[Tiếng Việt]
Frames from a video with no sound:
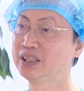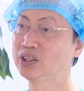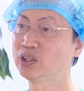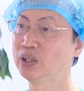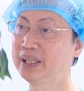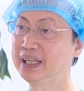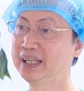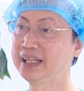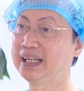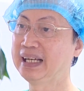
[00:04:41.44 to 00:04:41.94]
Cho
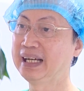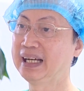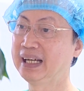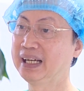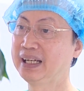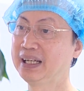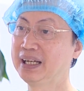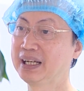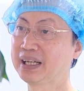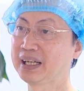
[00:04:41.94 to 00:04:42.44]
nên
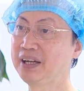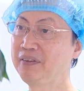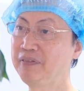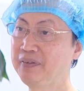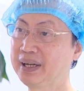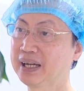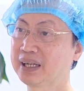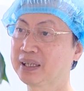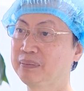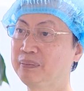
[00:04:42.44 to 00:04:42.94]
là cái
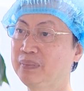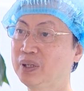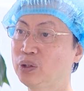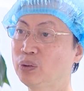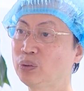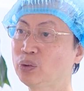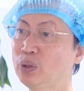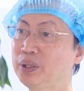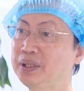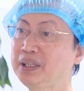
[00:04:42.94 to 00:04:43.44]
việc mà
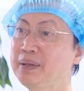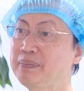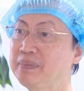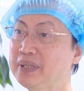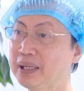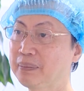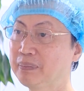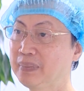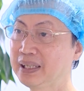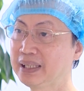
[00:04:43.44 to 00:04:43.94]
chúng tôi tiếp
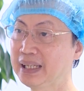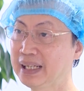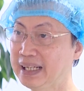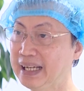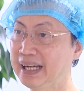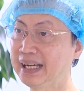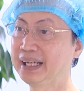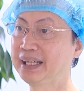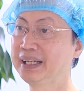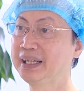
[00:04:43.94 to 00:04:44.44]
nhận bệnh nhân
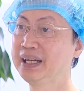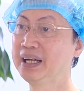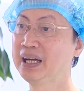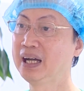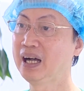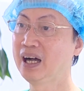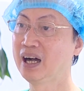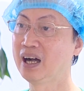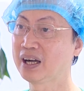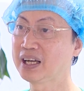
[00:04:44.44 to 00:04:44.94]
này
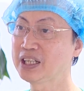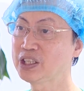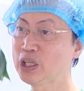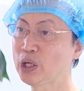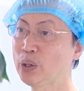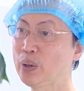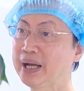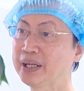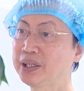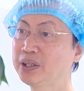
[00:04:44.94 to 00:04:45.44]
ở cái
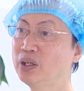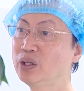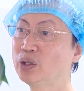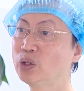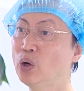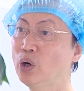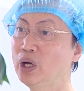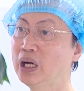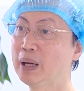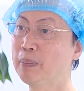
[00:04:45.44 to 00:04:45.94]
giai đoạn tương
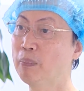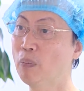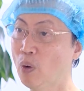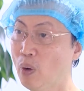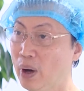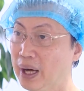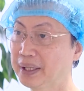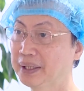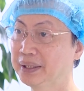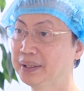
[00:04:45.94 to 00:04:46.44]
đối là
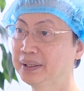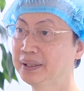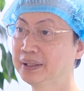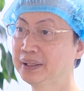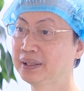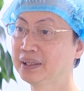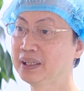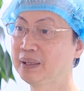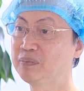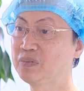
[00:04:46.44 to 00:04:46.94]
muộn,
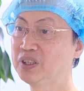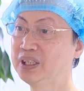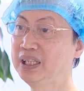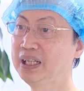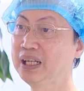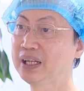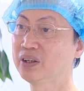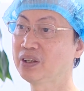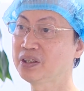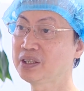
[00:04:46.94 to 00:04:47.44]
thậm chí
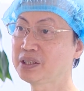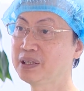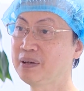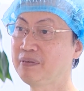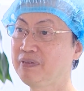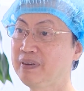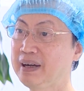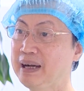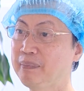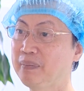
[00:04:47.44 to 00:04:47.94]
là nó
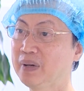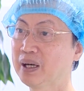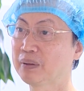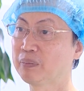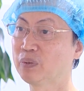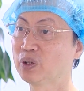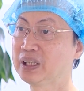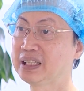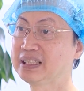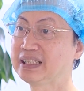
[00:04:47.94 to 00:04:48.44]
xâm phạm mà
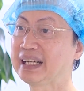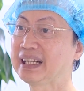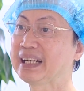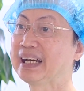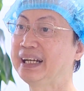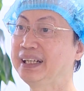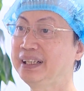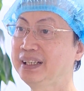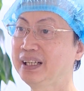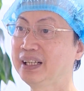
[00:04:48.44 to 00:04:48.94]
một thời gian
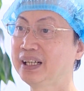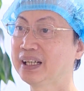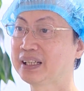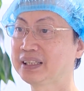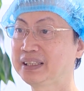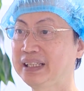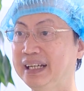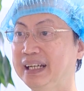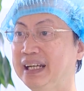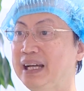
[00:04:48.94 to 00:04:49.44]
ngắn nữa là
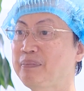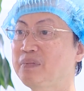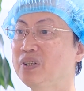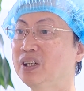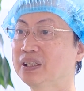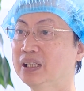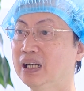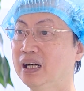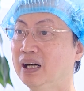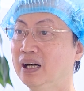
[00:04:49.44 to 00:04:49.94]
chèn ép
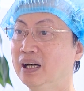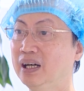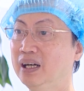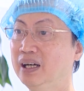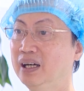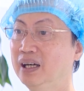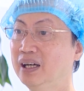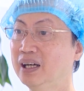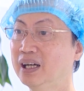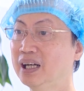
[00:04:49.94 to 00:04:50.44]
đường thở,
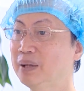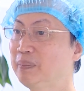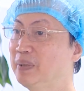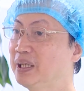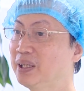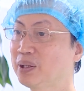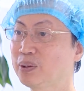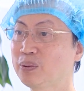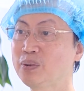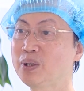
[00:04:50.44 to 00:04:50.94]
là
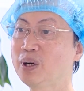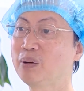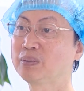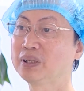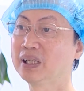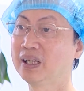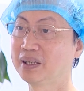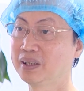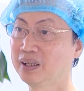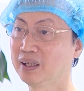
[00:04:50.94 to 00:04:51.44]
bệnh nhân cũng không
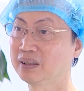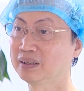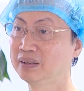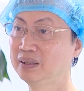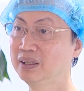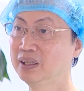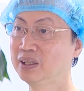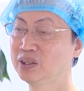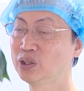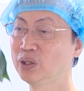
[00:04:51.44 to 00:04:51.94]
thở được.
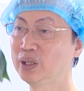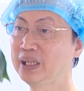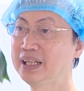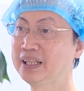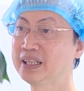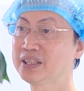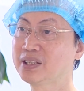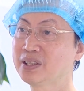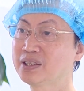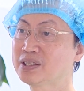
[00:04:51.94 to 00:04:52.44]
Cho nên
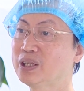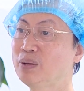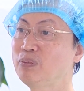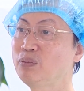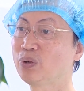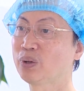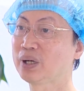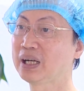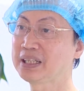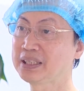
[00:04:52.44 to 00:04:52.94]
là sự sống
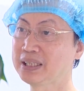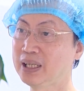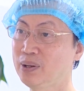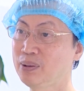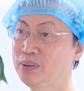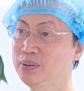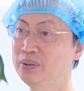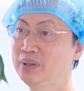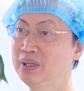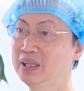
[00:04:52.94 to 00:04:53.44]
của các
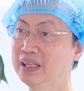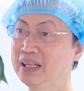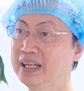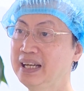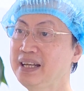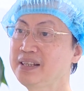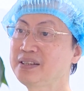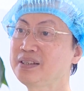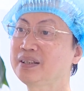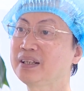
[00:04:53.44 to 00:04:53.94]
cháu là
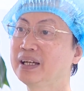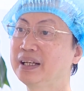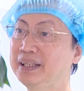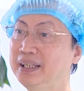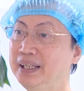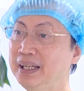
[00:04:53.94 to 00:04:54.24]
hết sức cần